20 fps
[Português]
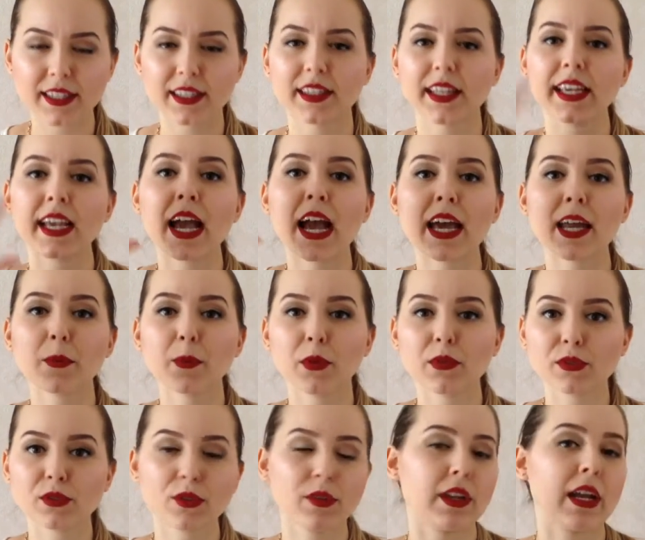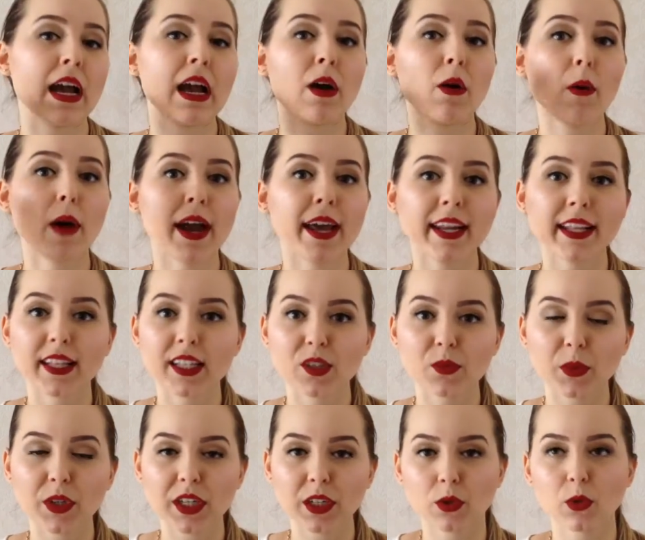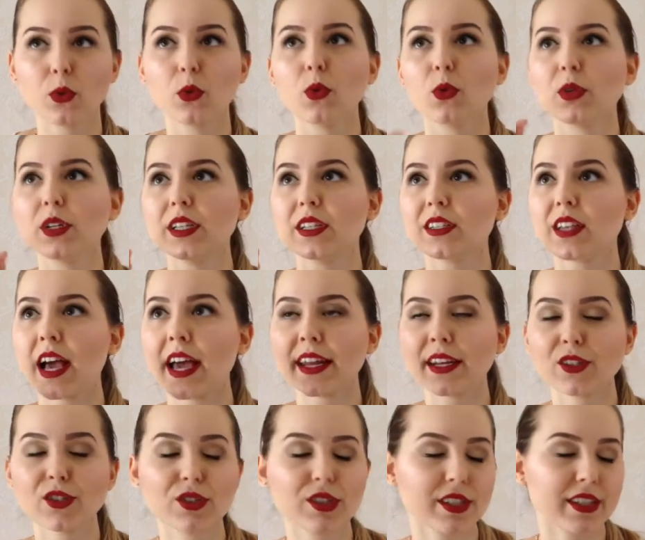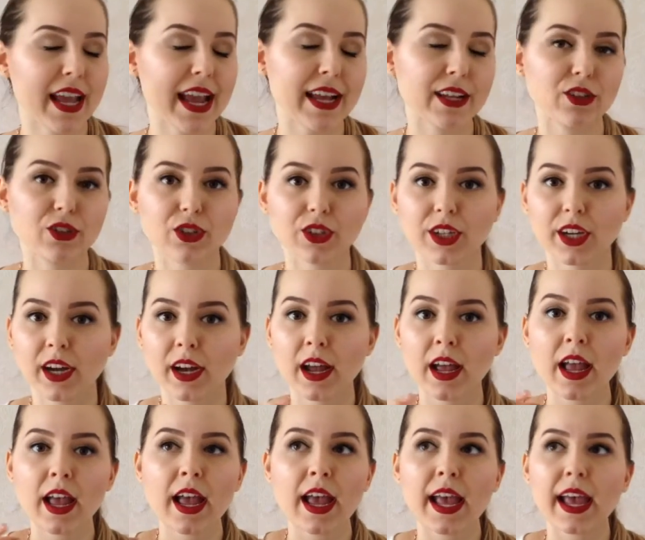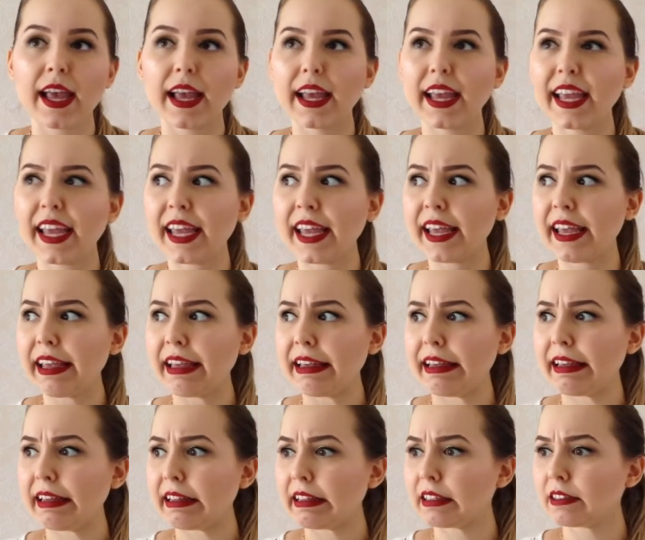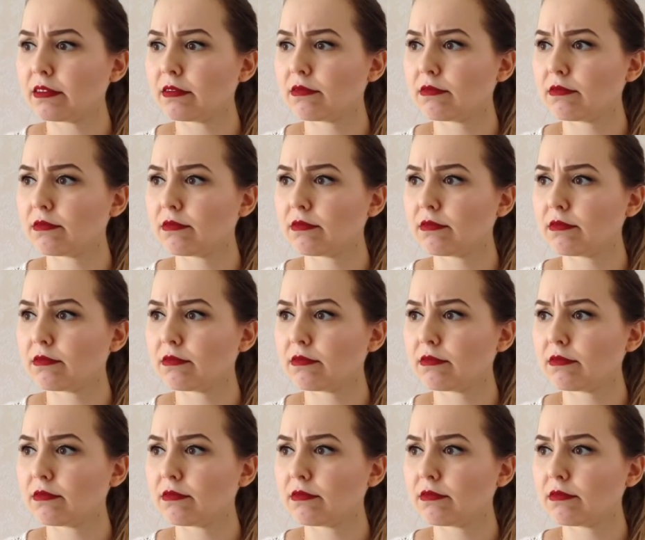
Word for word: que tem a área profissional, a área das manicures, a área de estética, é